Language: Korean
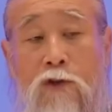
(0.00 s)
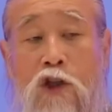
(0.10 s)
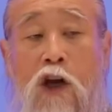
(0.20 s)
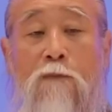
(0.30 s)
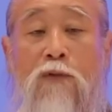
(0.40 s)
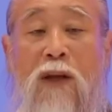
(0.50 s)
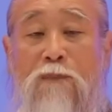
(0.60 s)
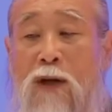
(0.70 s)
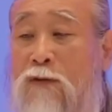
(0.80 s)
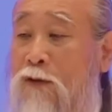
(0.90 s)
전부 다
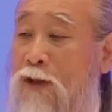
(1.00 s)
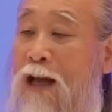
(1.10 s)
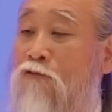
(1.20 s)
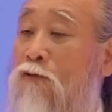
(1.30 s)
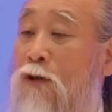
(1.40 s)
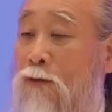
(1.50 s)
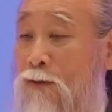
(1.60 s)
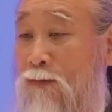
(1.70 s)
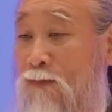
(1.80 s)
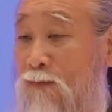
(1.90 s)
병들어 다 죽어요.